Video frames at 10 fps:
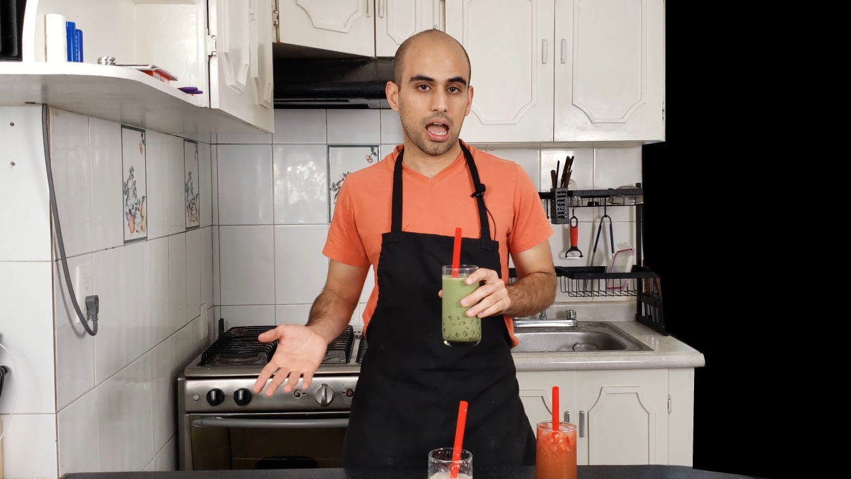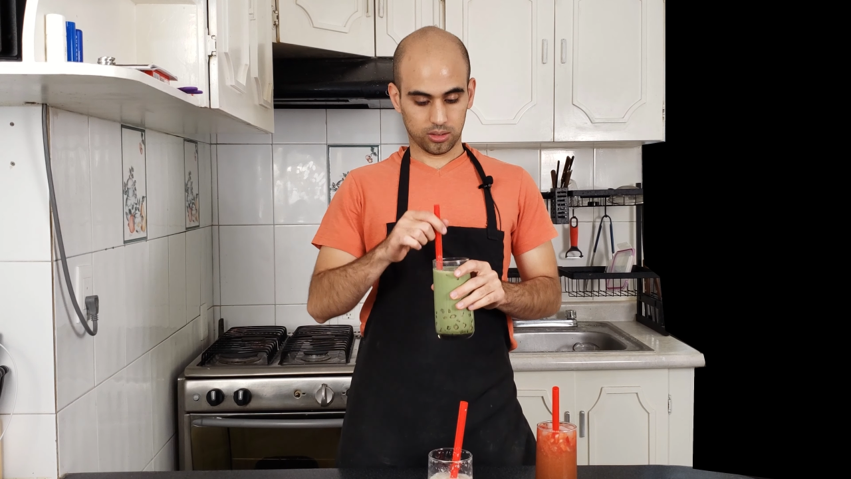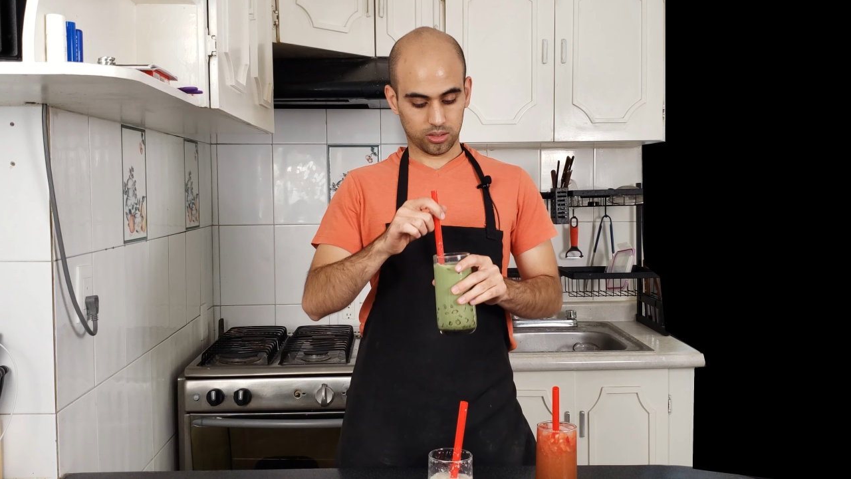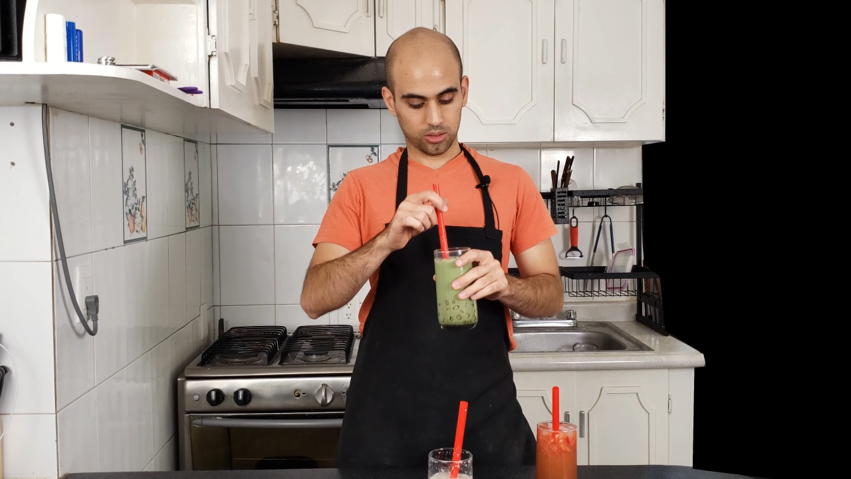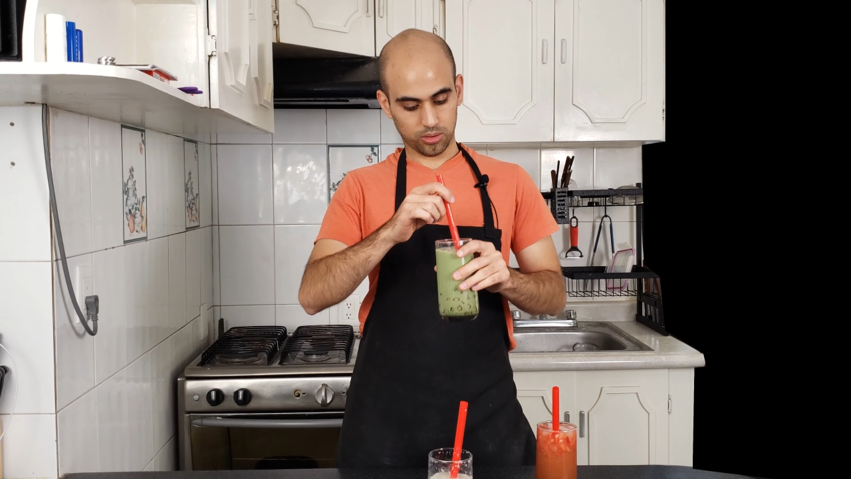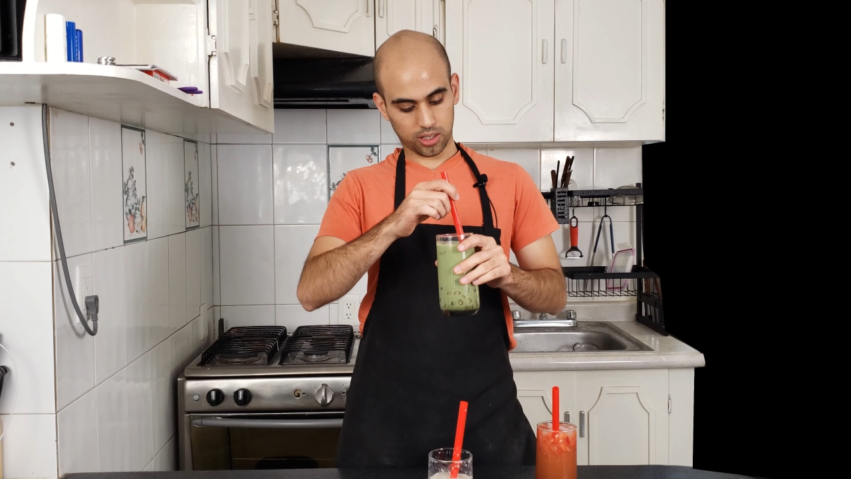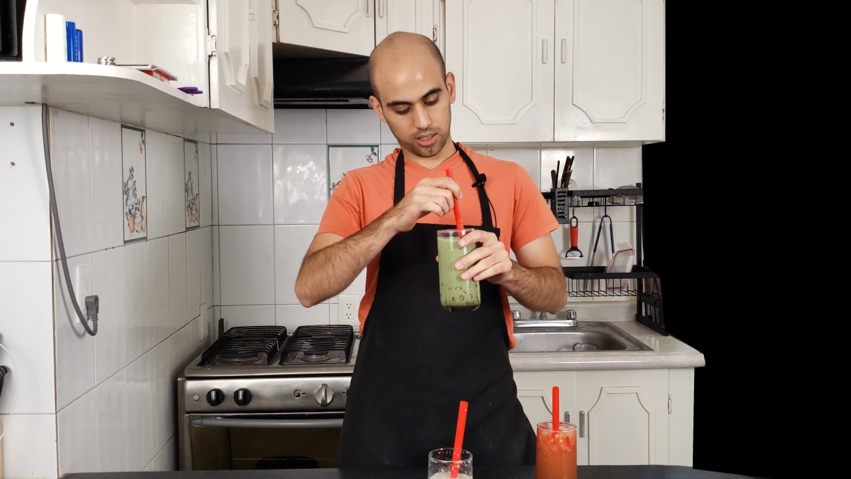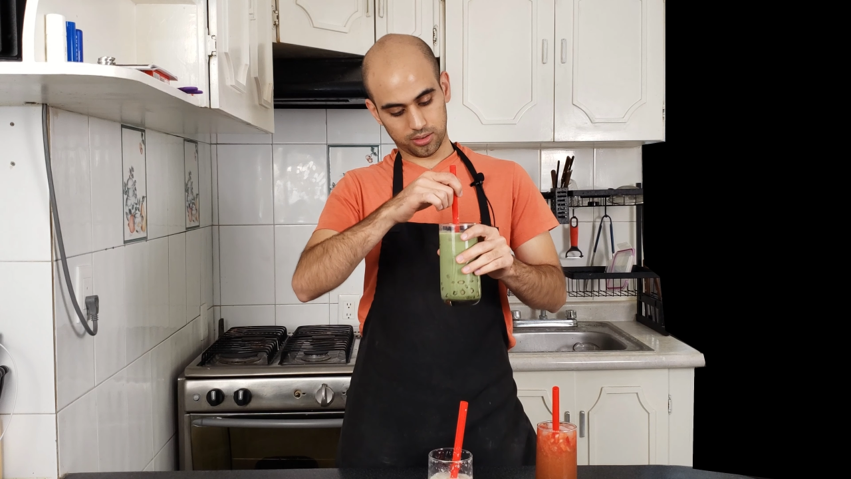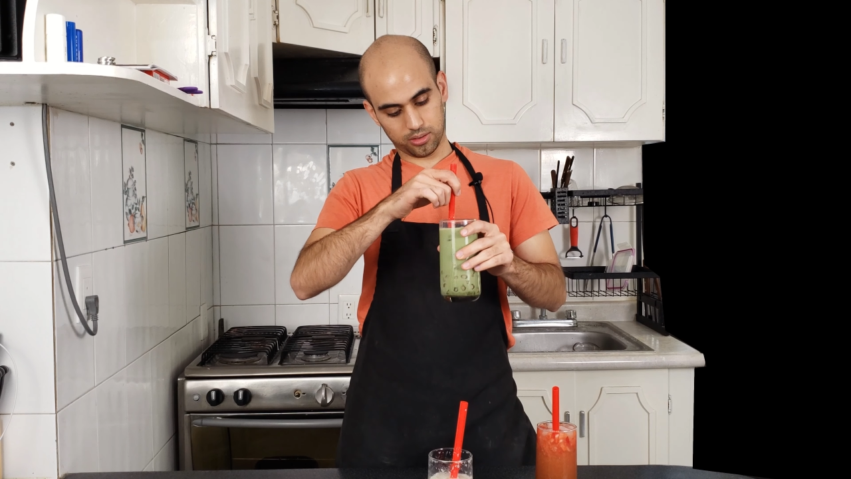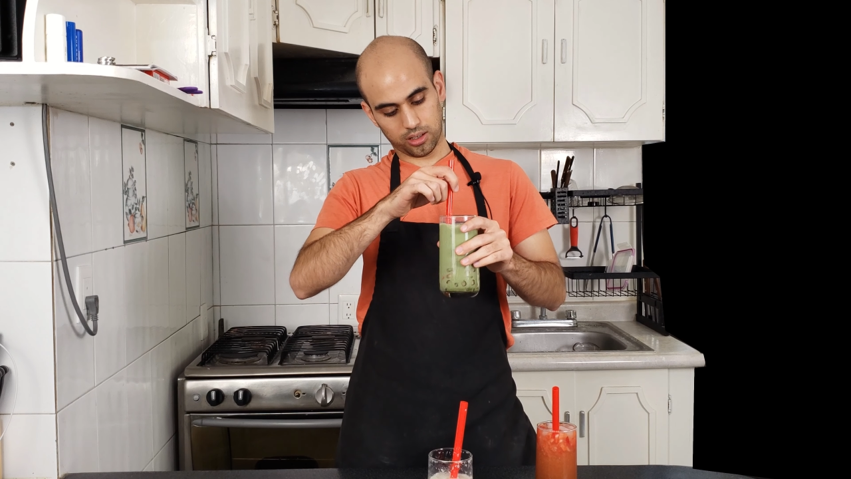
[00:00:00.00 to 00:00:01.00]
Entonces
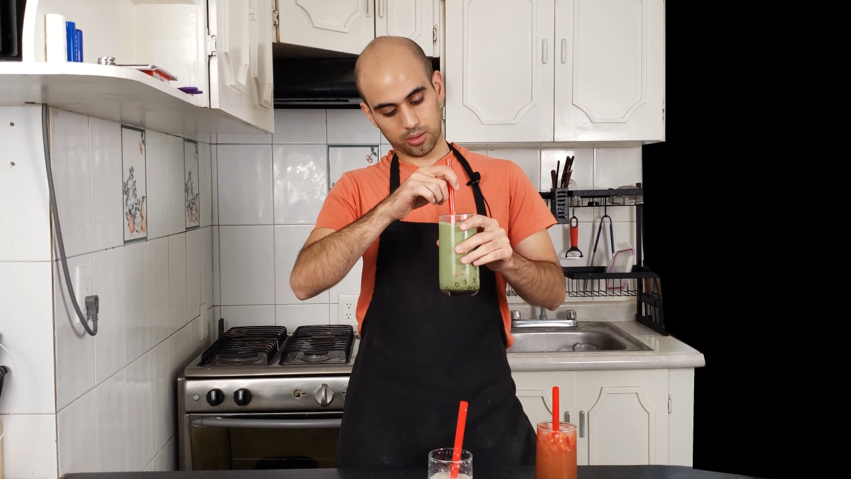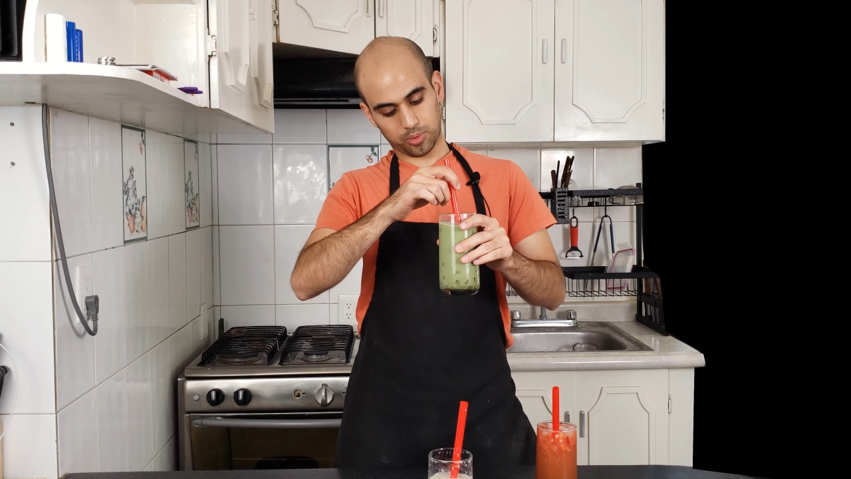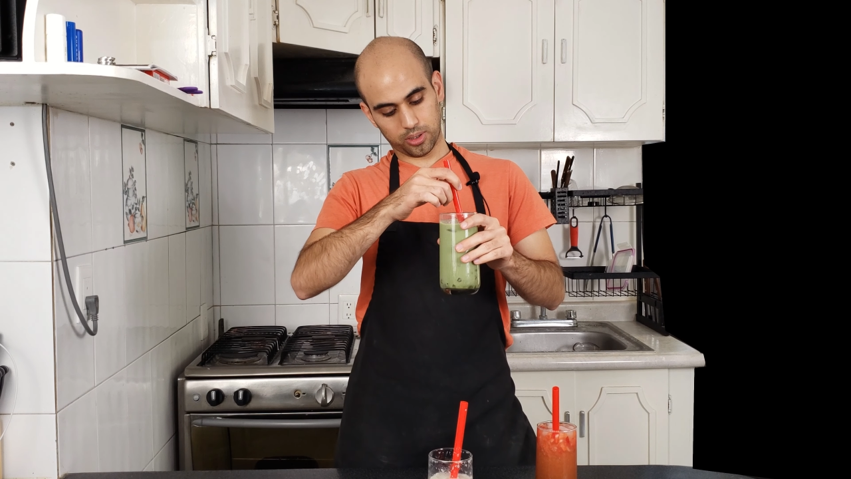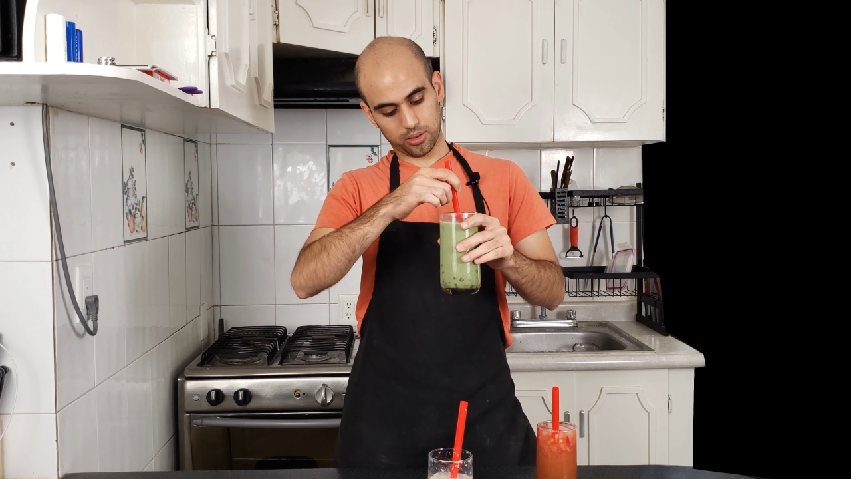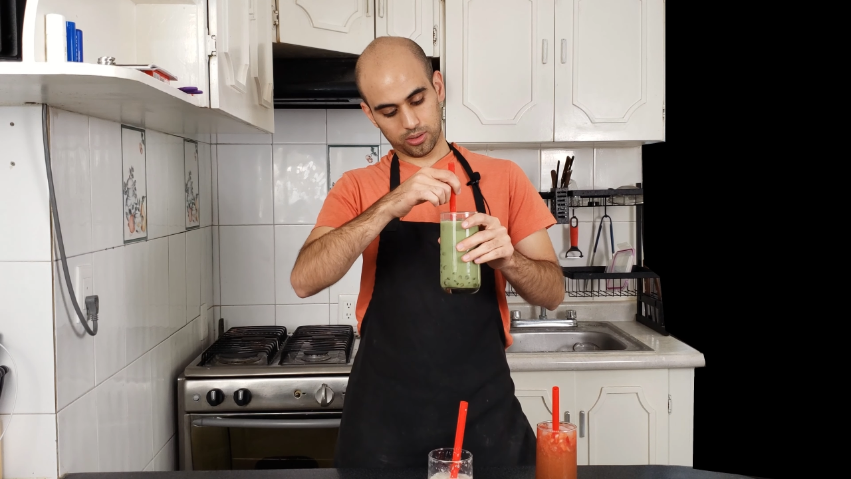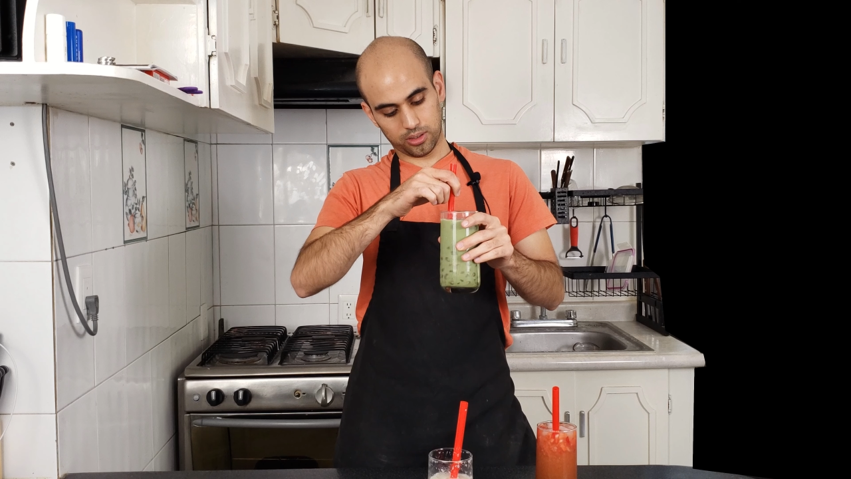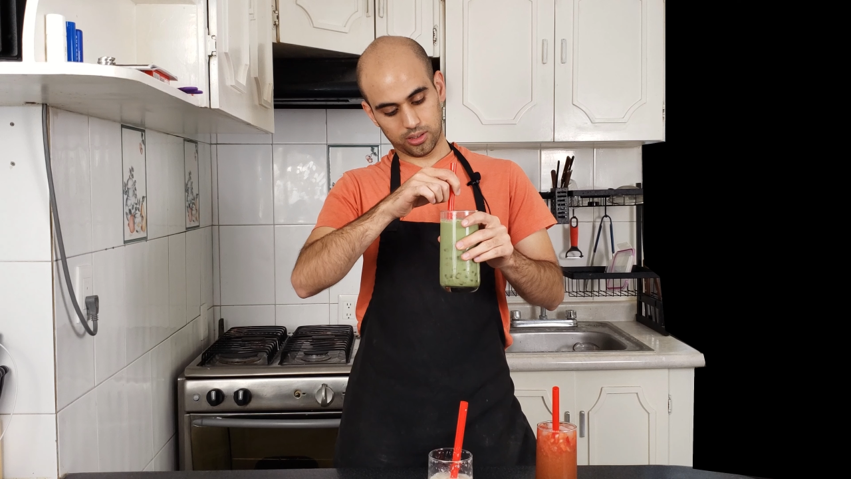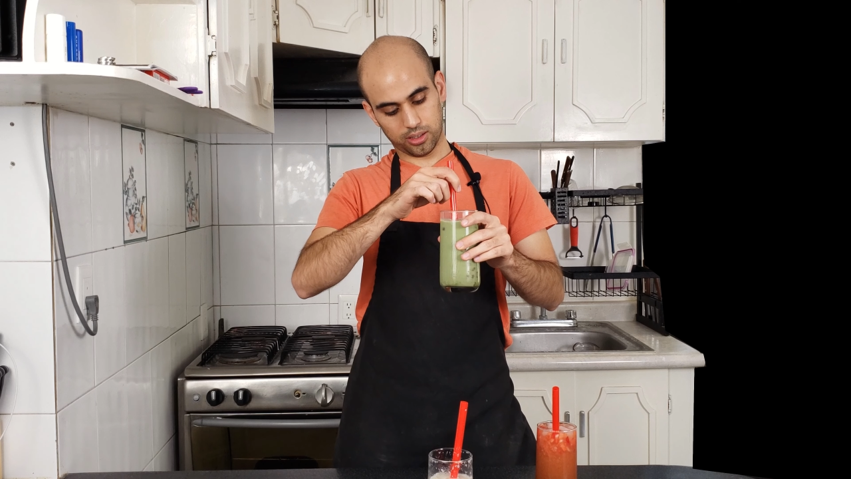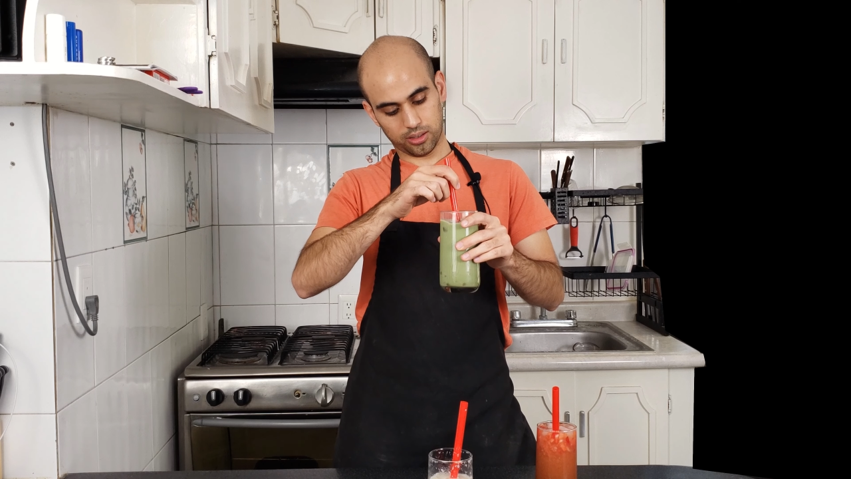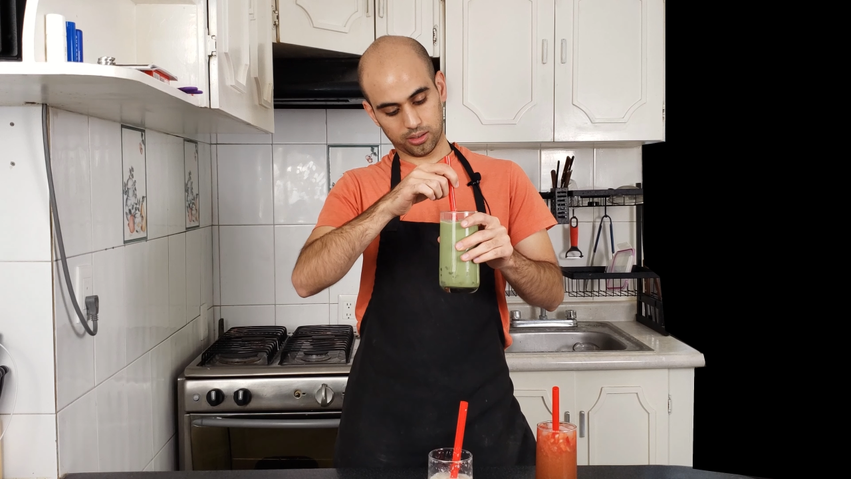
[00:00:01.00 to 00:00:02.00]
nunca, nunca he probado el
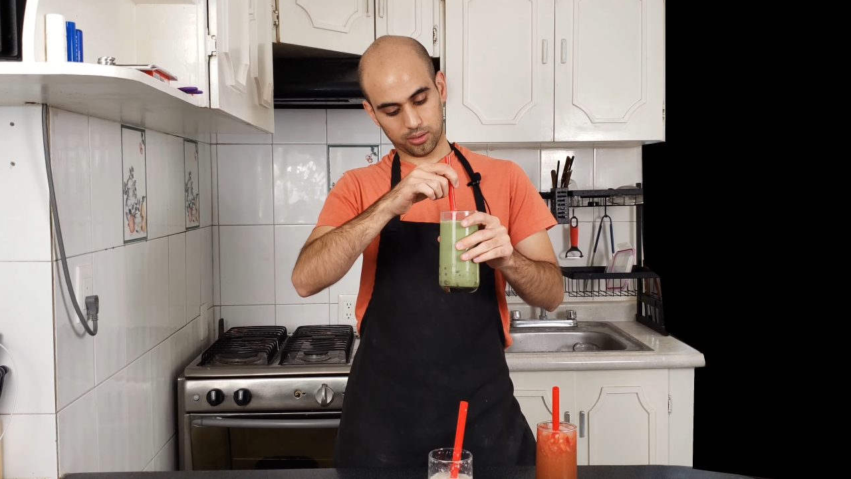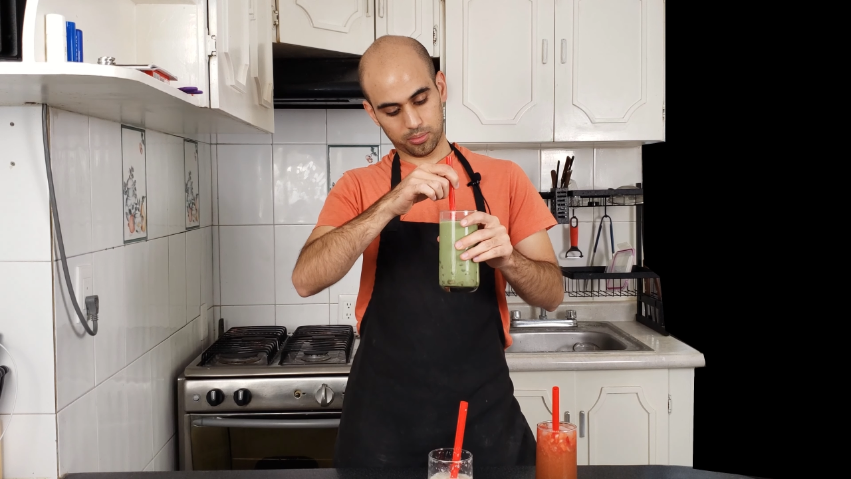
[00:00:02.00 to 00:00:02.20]
de